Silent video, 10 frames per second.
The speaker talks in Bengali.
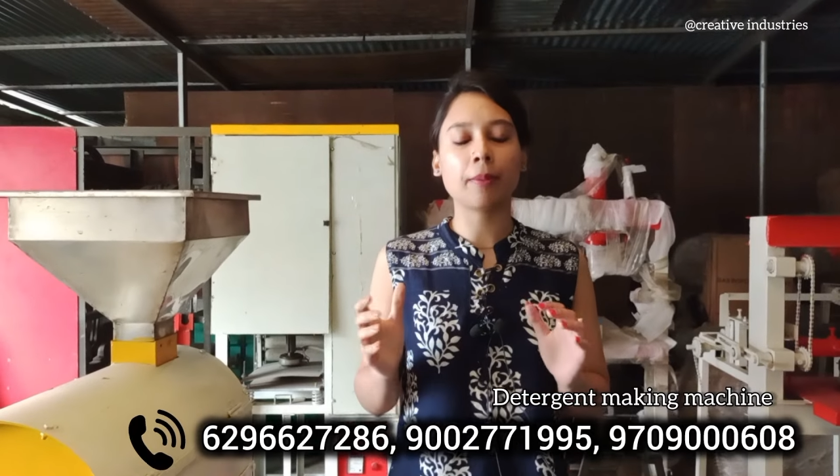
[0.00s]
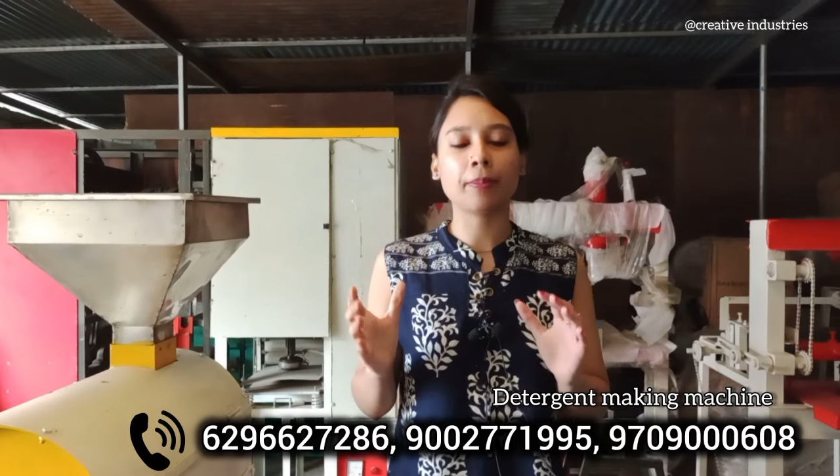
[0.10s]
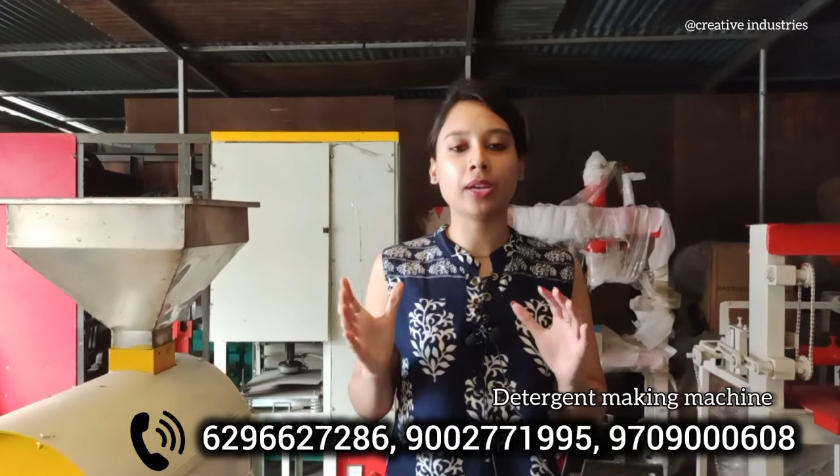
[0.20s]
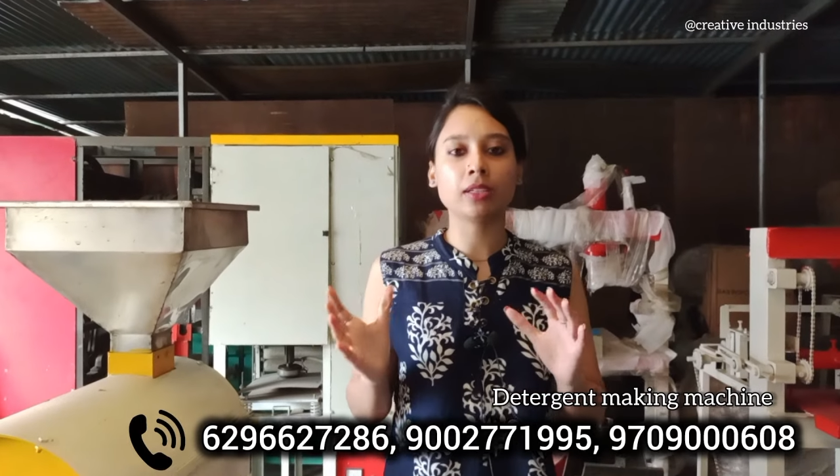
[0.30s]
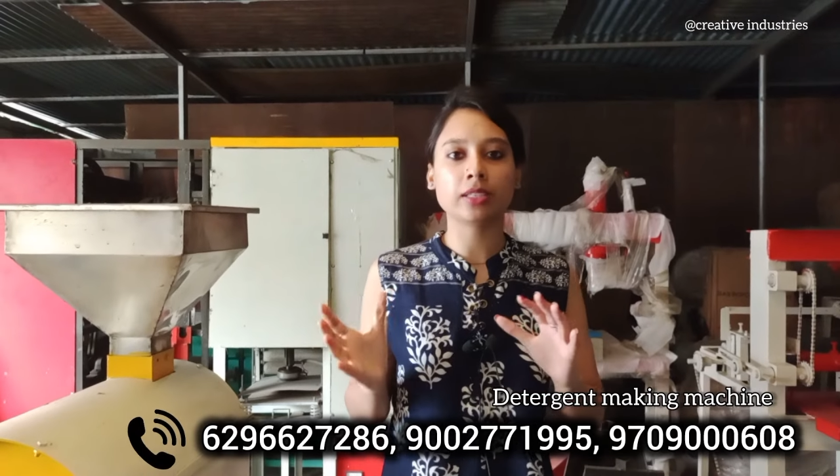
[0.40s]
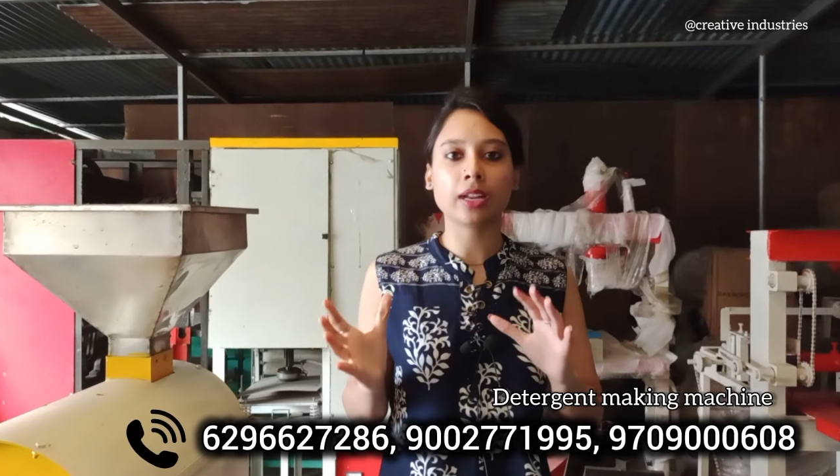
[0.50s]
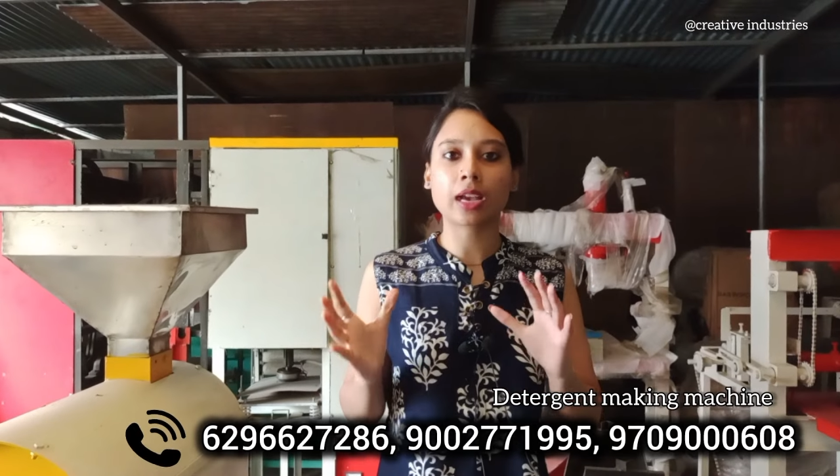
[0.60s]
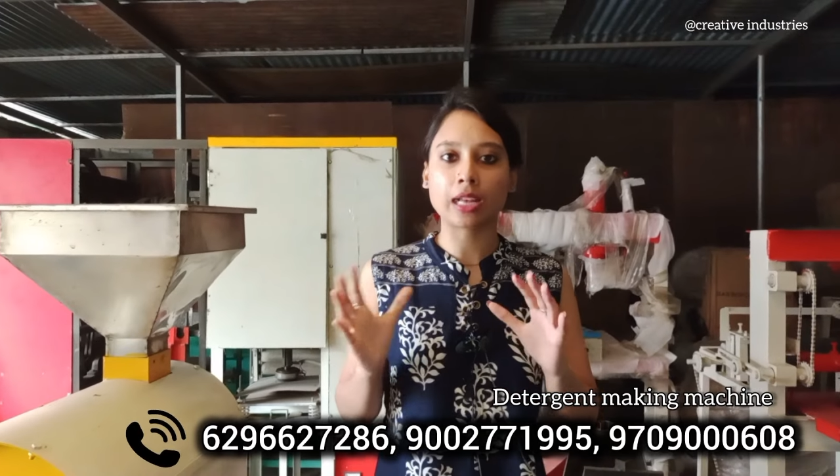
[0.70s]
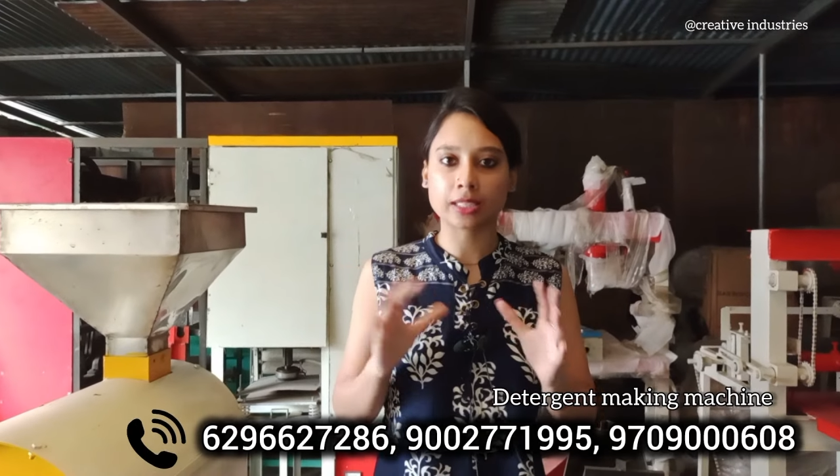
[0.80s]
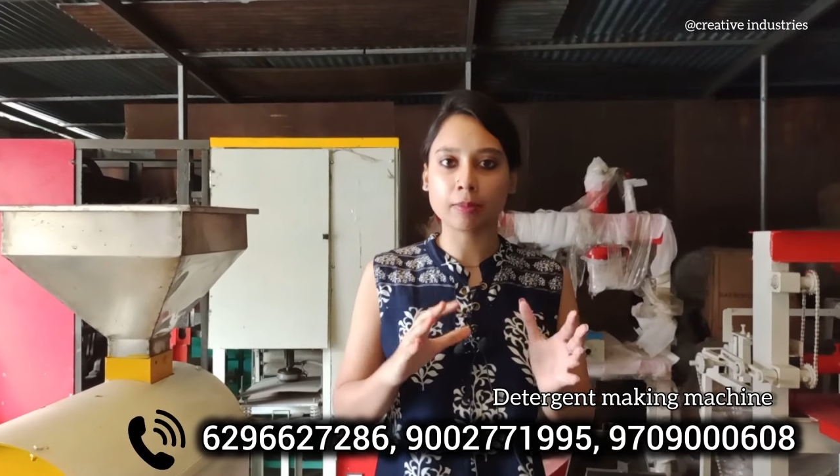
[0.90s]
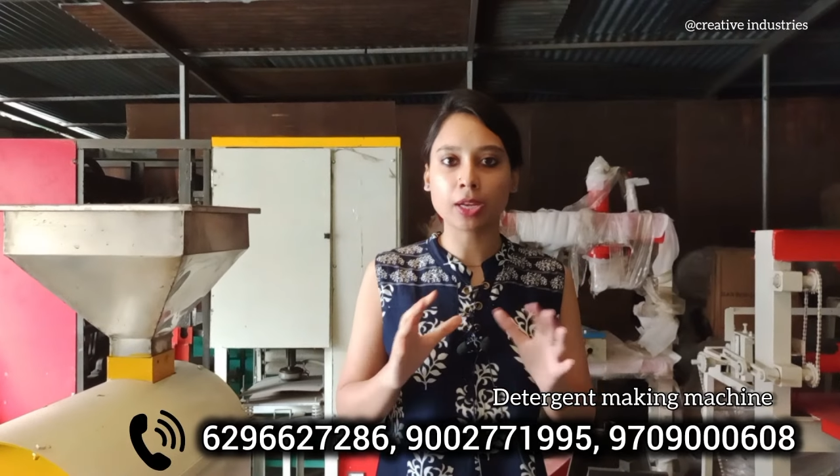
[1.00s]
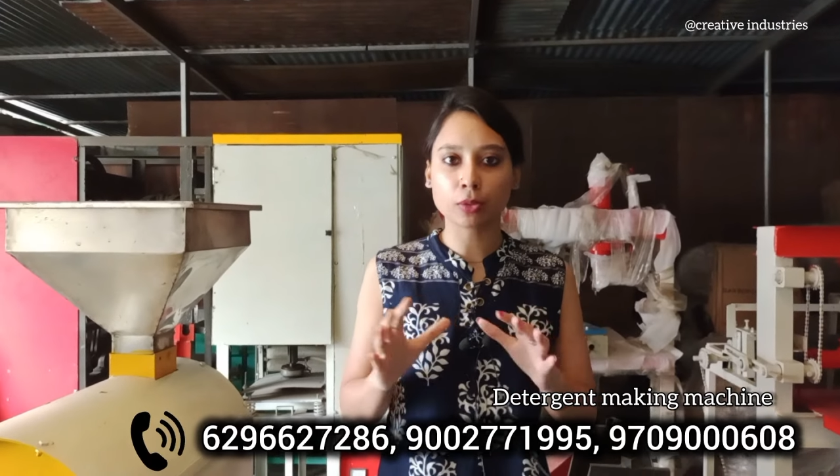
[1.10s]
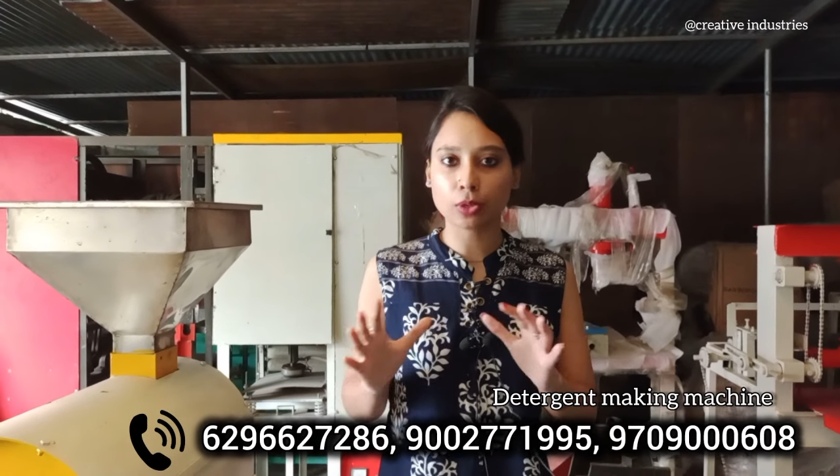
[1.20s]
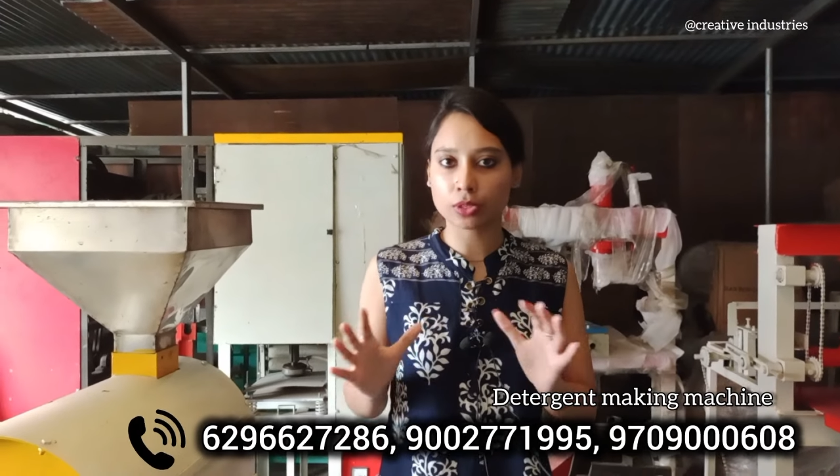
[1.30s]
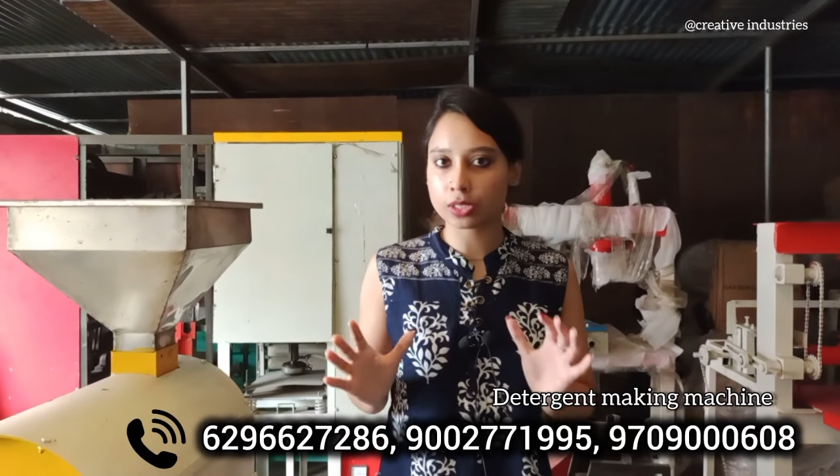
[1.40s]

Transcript: আপনার যেটা কাঁচামালগুলো